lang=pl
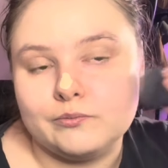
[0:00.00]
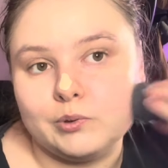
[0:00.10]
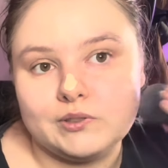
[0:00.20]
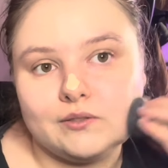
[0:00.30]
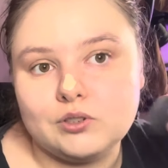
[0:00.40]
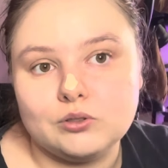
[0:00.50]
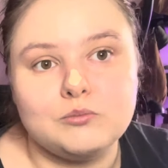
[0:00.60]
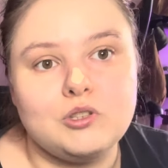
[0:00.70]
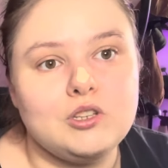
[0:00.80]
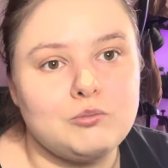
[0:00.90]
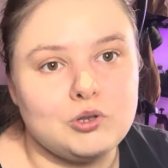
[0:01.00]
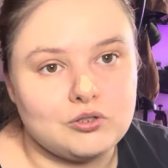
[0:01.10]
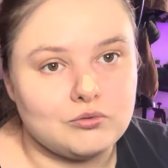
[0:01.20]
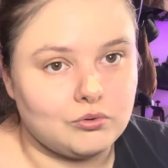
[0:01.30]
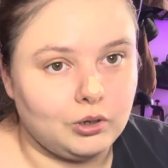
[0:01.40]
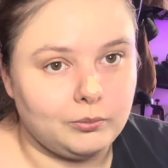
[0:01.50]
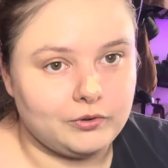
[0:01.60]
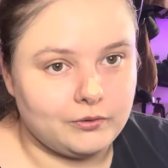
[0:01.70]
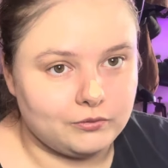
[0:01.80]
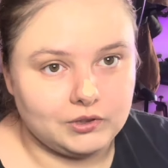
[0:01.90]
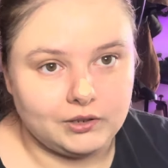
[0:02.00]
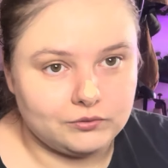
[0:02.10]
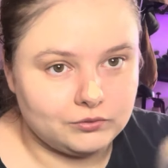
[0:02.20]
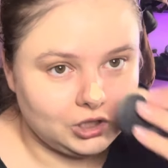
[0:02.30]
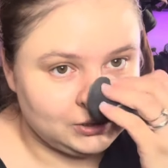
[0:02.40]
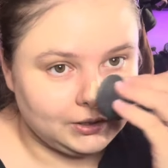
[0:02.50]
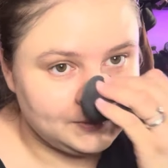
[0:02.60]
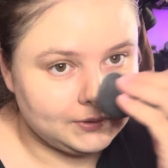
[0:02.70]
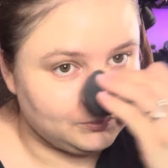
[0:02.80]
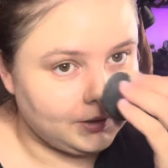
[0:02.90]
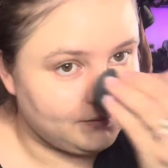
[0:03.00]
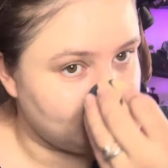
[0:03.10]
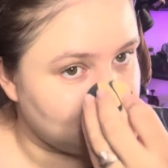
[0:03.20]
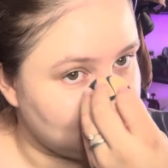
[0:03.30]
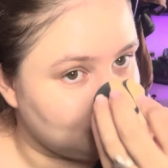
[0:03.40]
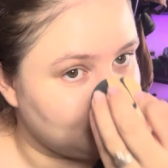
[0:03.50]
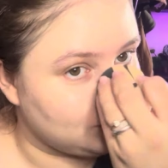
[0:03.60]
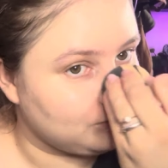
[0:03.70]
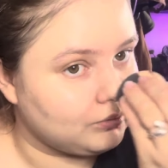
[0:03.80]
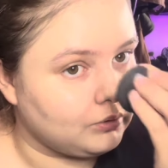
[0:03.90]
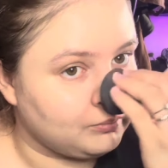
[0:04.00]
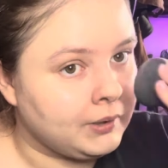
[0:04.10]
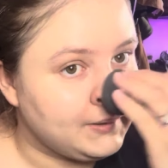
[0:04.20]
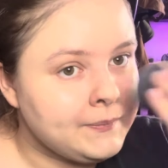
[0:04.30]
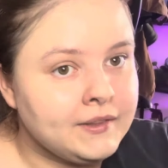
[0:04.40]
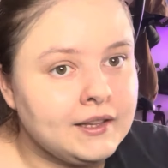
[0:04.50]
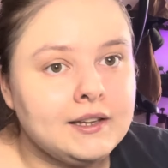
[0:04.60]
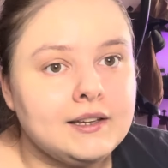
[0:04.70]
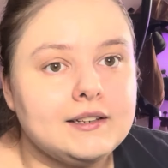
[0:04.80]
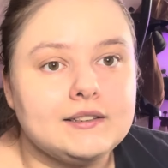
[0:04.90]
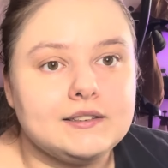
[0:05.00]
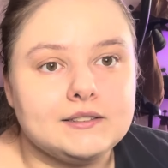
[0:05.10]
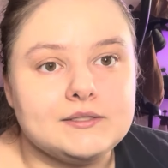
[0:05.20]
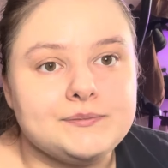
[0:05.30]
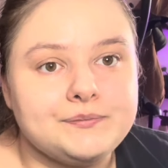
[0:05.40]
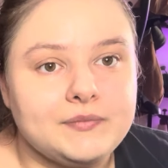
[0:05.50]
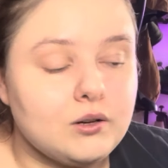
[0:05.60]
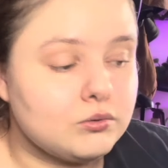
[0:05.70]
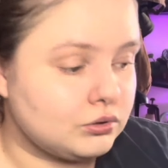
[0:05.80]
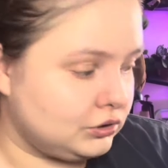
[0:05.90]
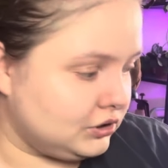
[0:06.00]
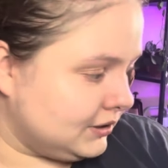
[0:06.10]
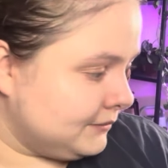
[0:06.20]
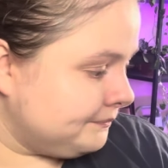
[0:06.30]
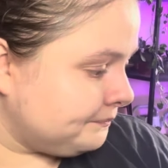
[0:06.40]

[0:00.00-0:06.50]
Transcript: bo zawsze Dominik bierze urlop we, na wrzesień sobie, we wrześniu bierze urlop em, na urodziny